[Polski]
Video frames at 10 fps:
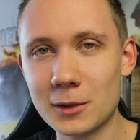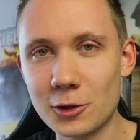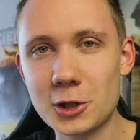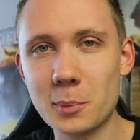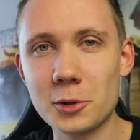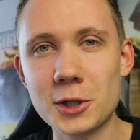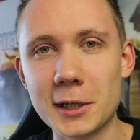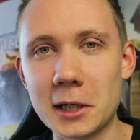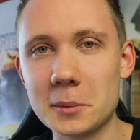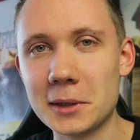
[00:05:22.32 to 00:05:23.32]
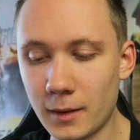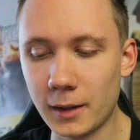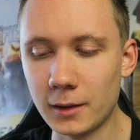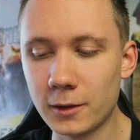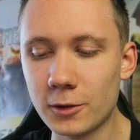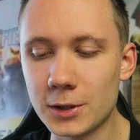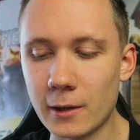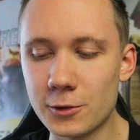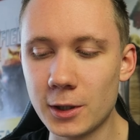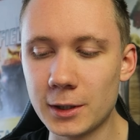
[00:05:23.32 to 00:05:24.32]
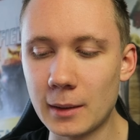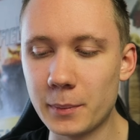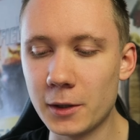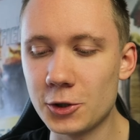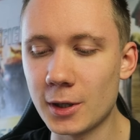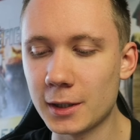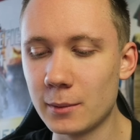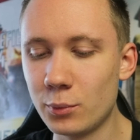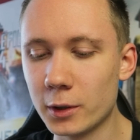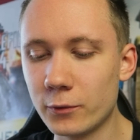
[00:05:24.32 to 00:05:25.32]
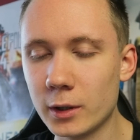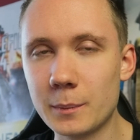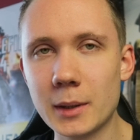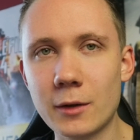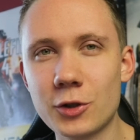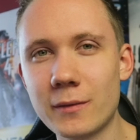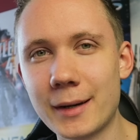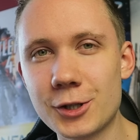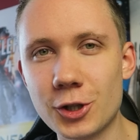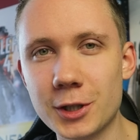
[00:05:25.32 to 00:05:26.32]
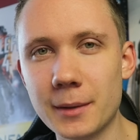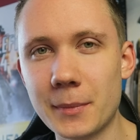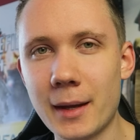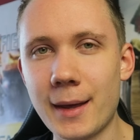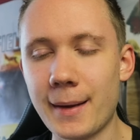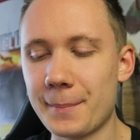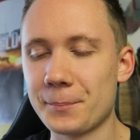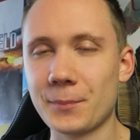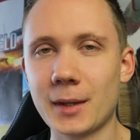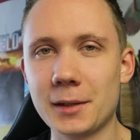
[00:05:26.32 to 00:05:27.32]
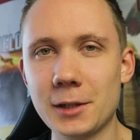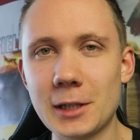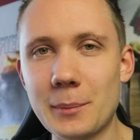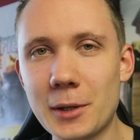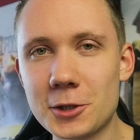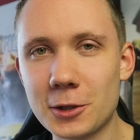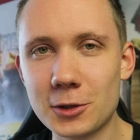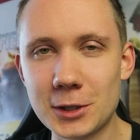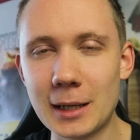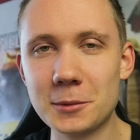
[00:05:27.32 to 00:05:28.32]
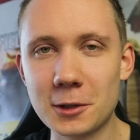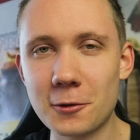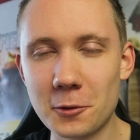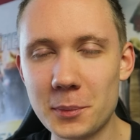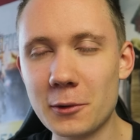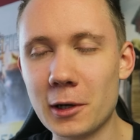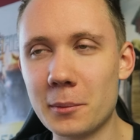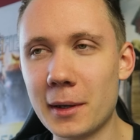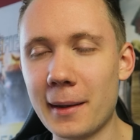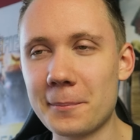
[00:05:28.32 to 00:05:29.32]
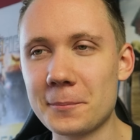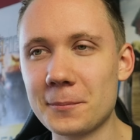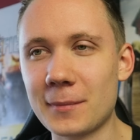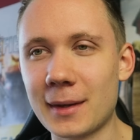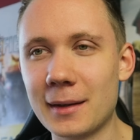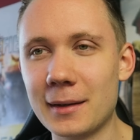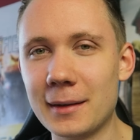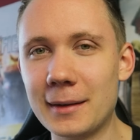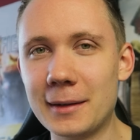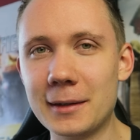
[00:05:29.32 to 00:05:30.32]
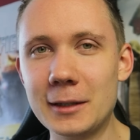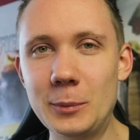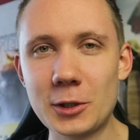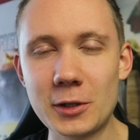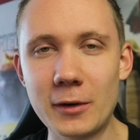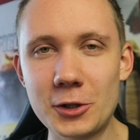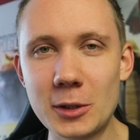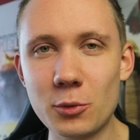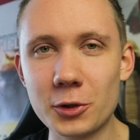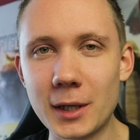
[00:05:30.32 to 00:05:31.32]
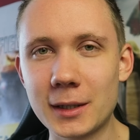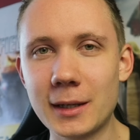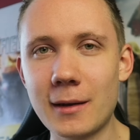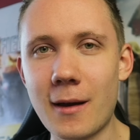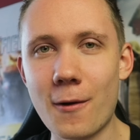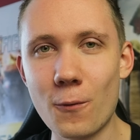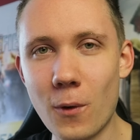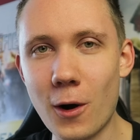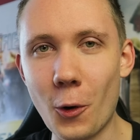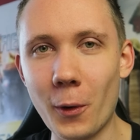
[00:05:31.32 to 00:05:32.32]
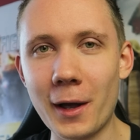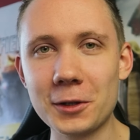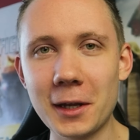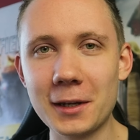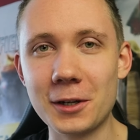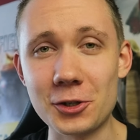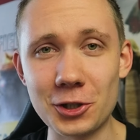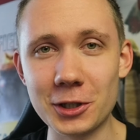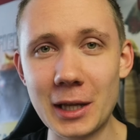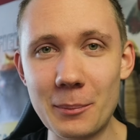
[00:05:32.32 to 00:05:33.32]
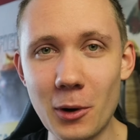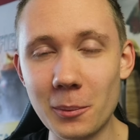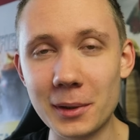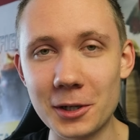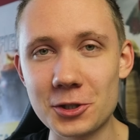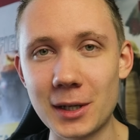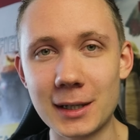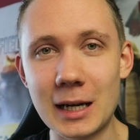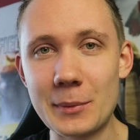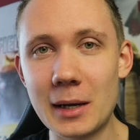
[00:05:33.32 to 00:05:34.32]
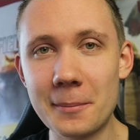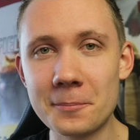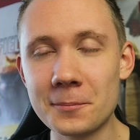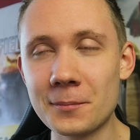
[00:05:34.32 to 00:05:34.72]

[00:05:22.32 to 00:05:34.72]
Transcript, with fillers: to jeszcze poczekam. Kiedy dostałeś GTA 5 jakie było twoje pierwsze wrażenie? GTA 5 nie dostałem, tylko kupiłem eee, i pierwsze wrażenie było takie wow, tej gry się nie da pobrać, ta gra ma